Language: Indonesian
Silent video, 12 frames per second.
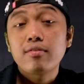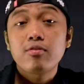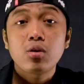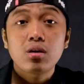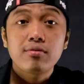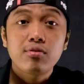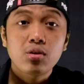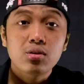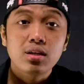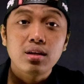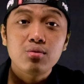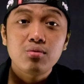ngevlog ngevlog
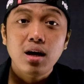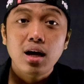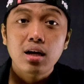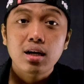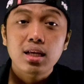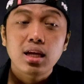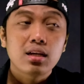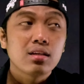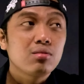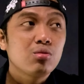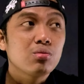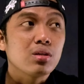dari luar kayak
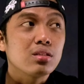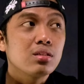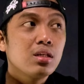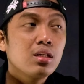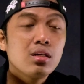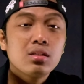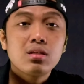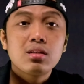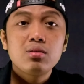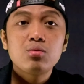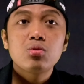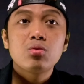gitu guys
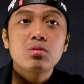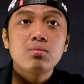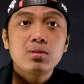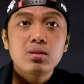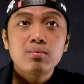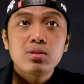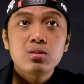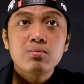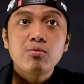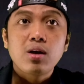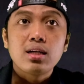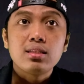jadi untuk teman-teman
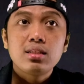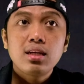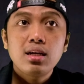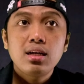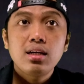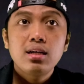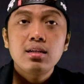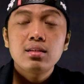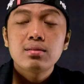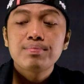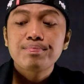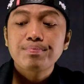semuanya
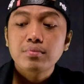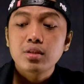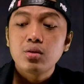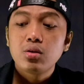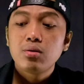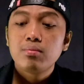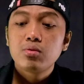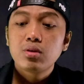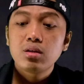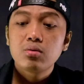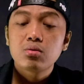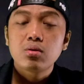yo
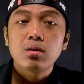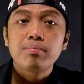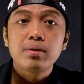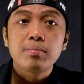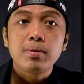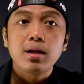mungkin untuk lebih